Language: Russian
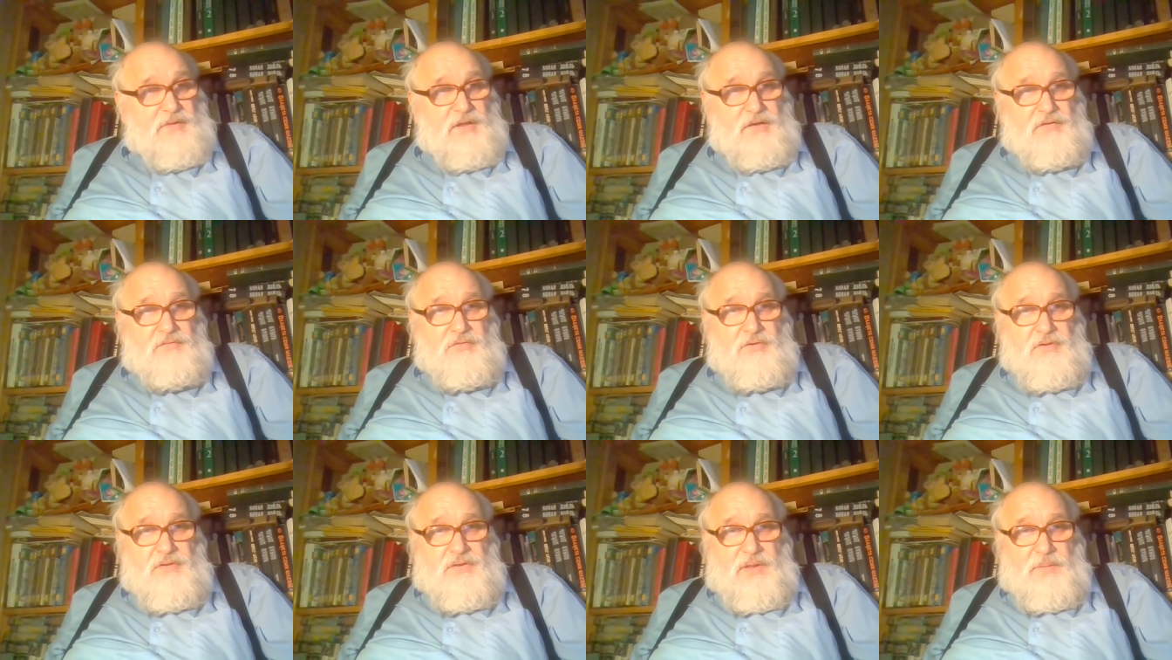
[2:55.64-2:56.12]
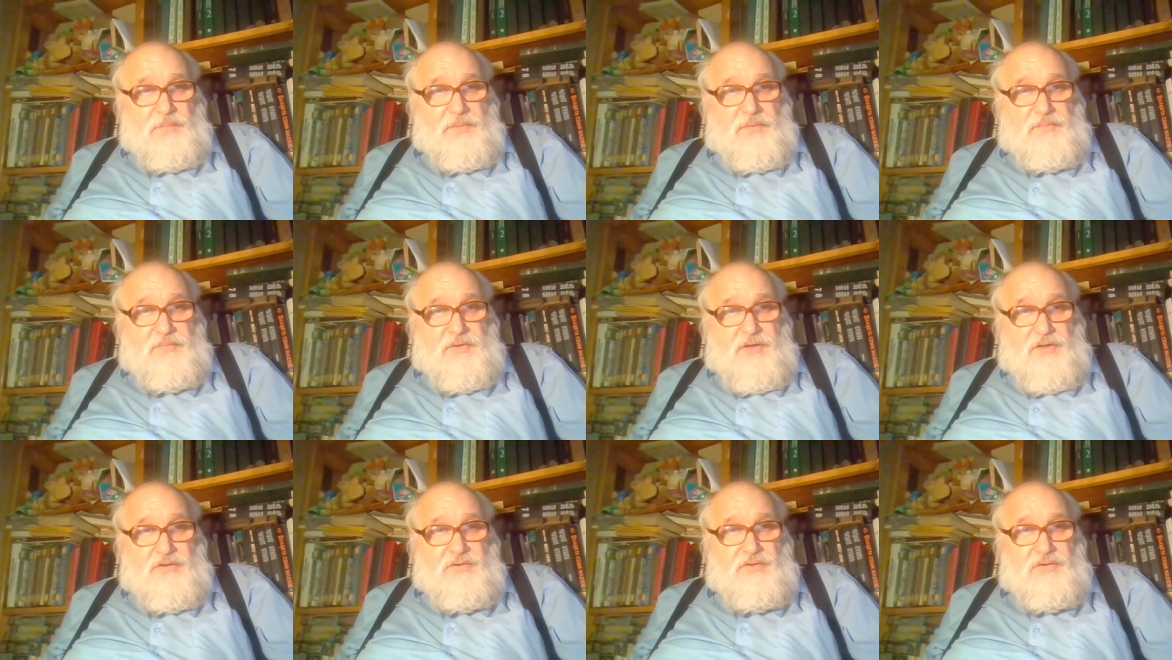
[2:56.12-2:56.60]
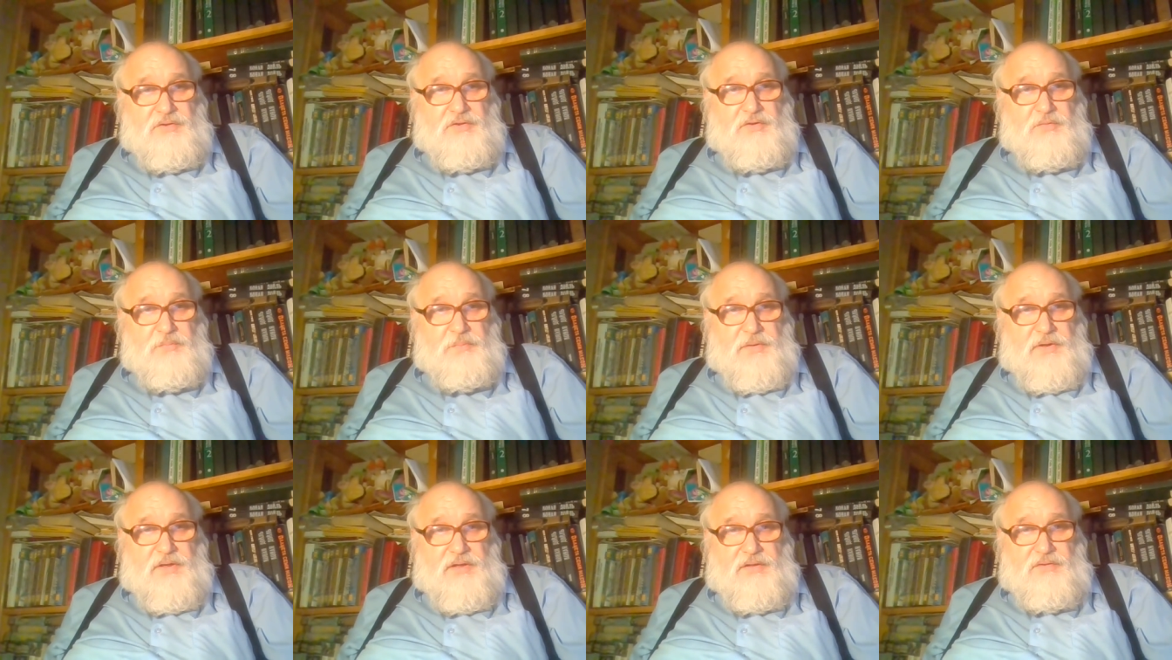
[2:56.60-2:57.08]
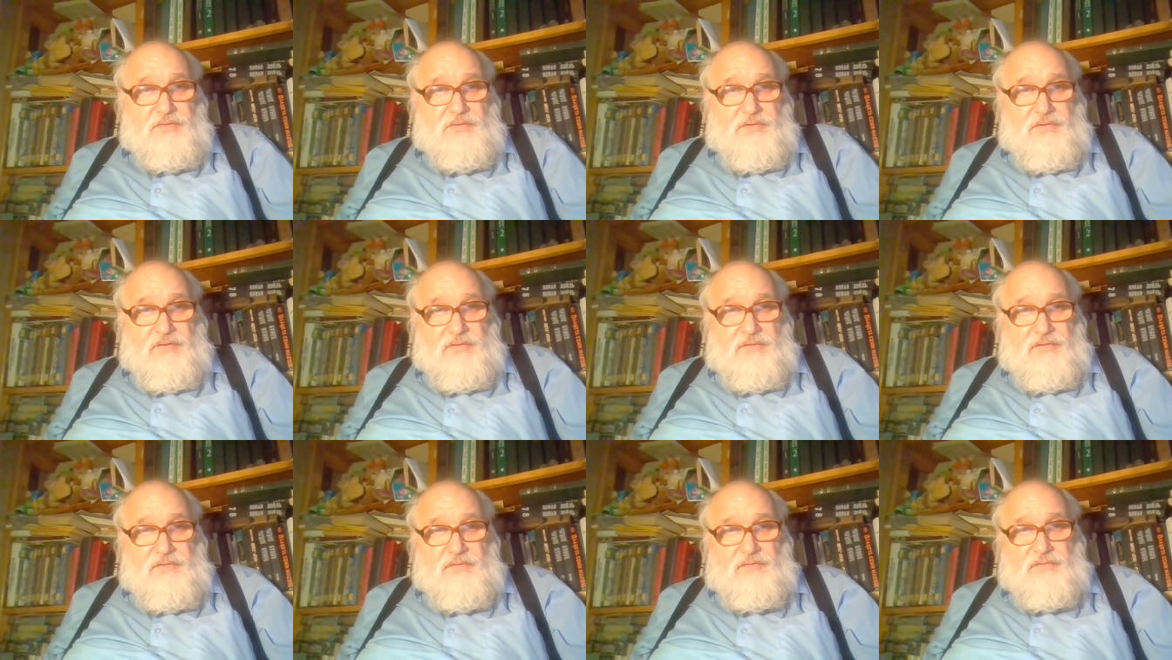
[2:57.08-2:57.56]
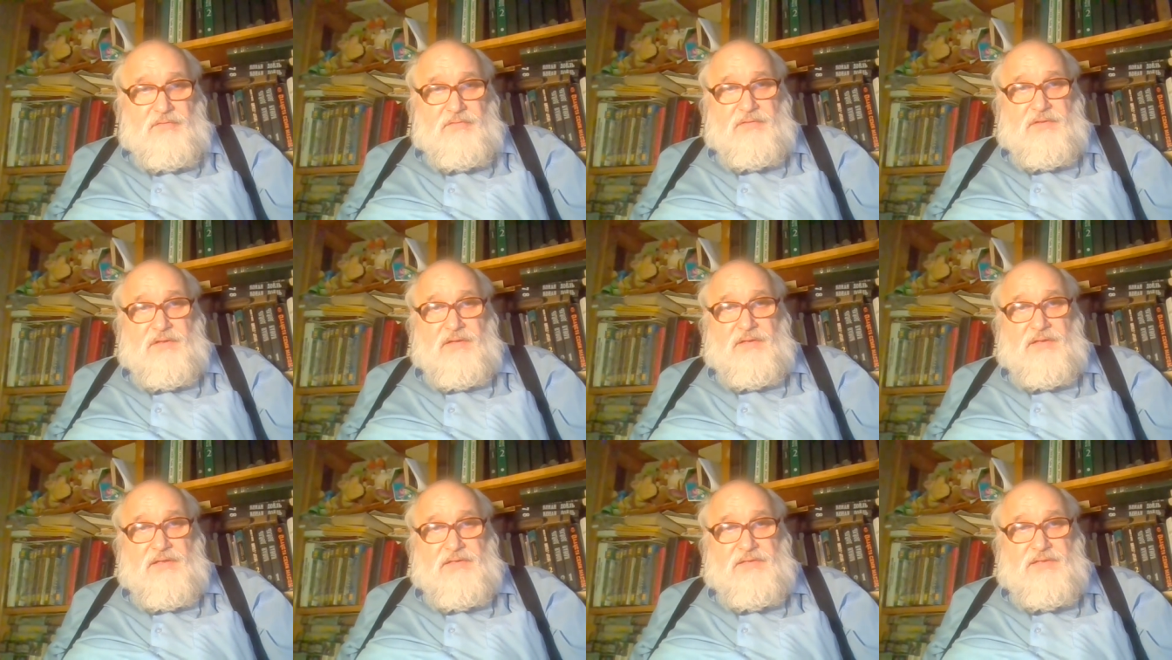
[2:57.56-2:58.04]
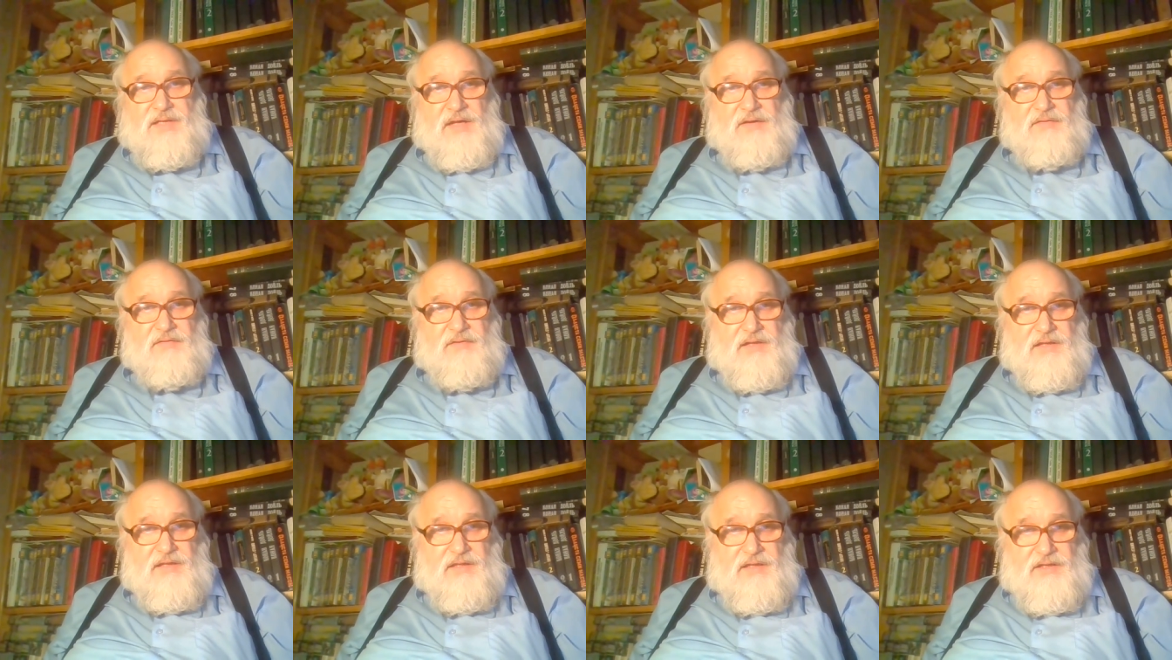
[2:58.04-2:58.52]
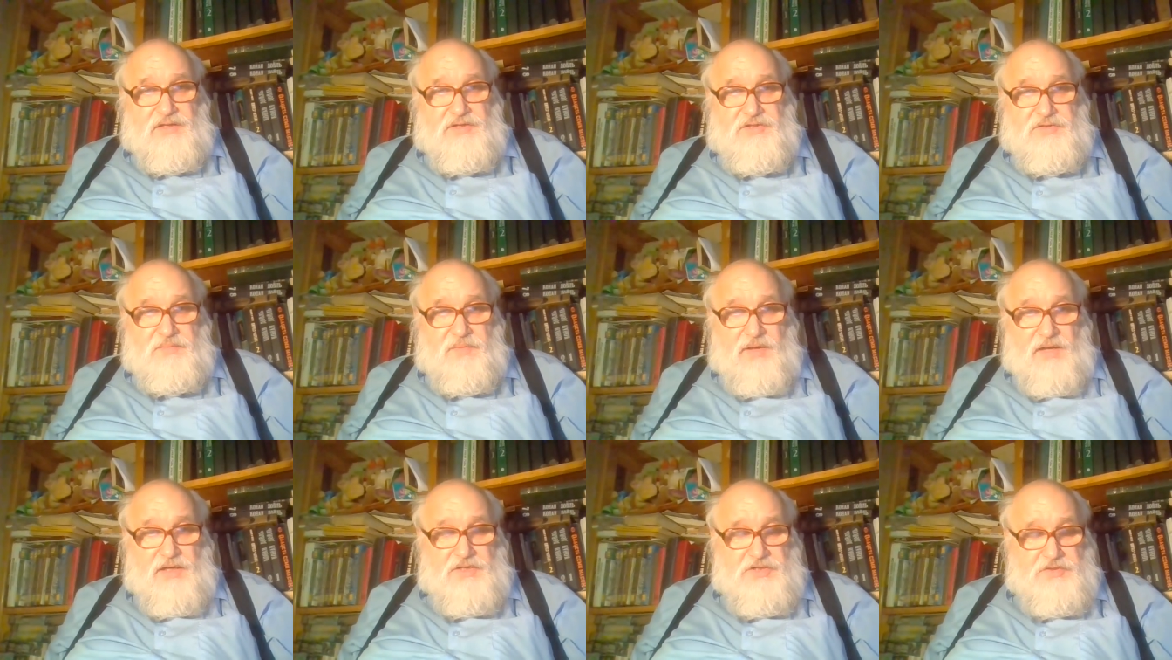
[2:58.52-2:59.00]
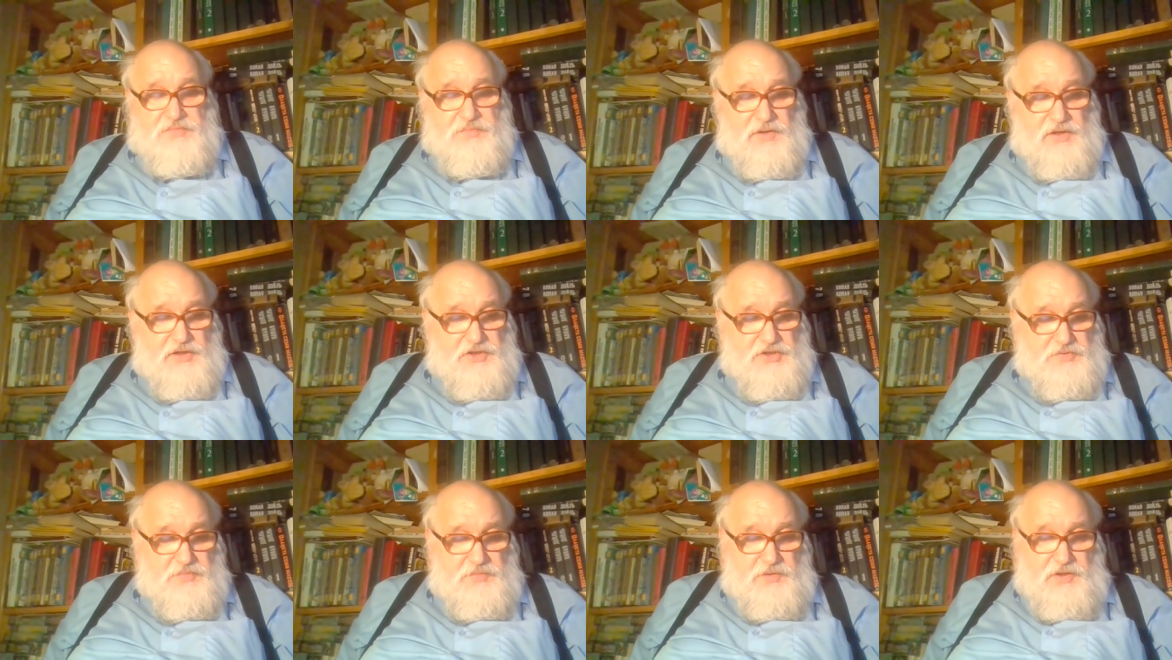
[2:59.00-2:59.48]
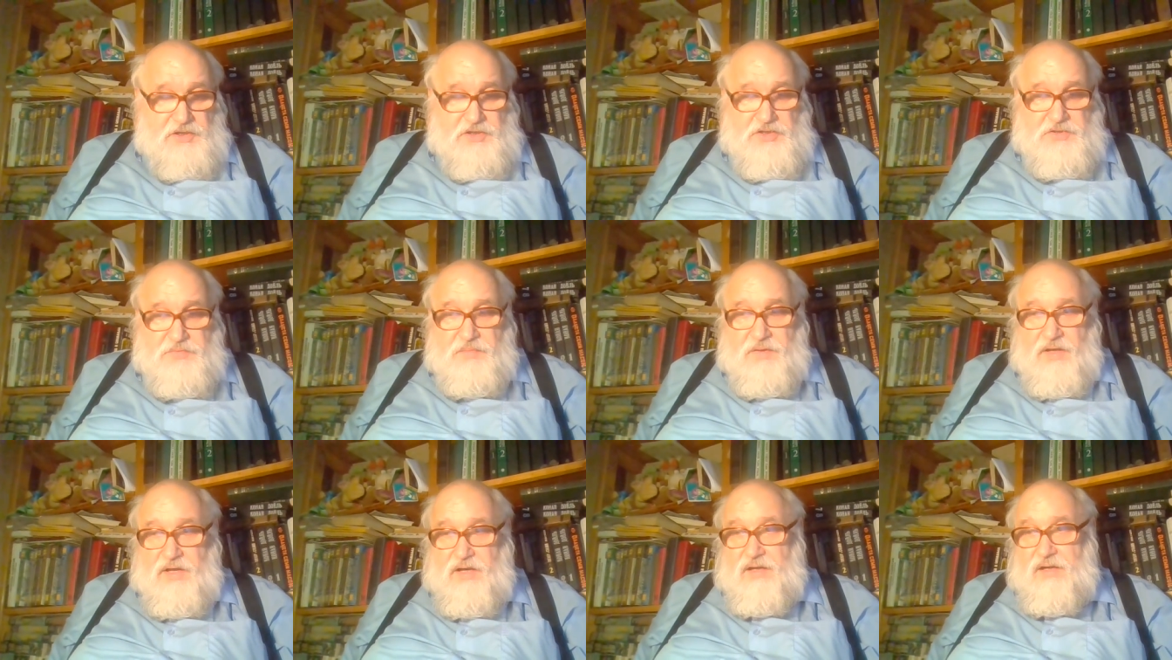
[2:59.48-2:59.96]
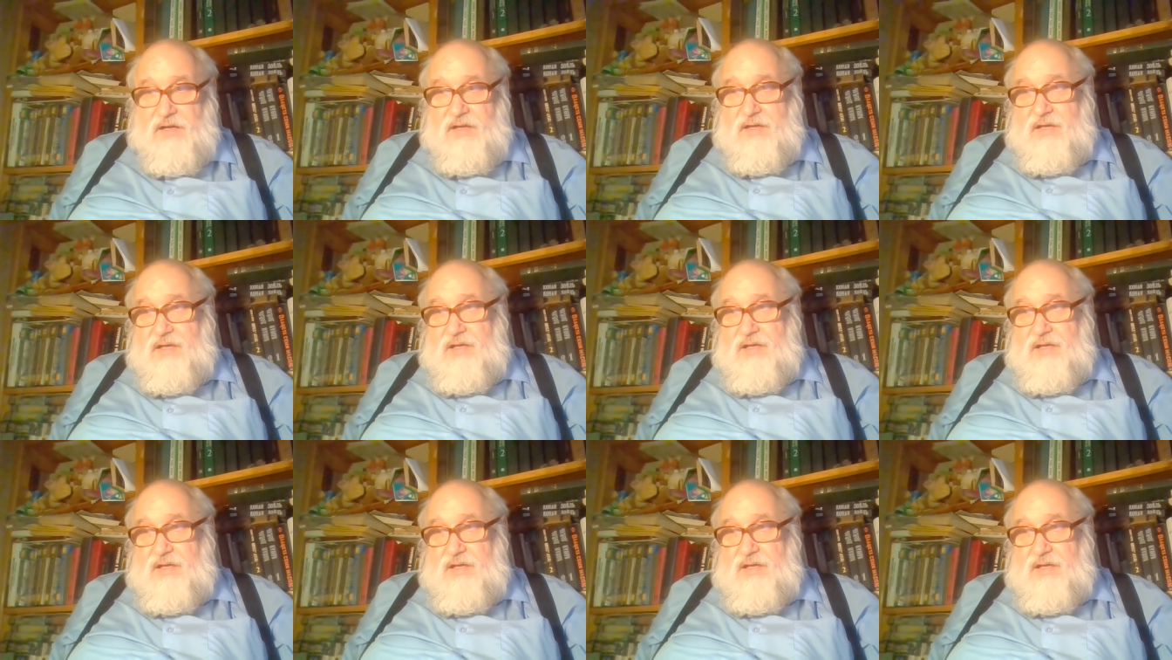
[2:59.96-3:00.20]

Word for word: Вот, а по Меркурию прыгают э, динозаврики, шмяк-шмяк-шмяк-шмяк.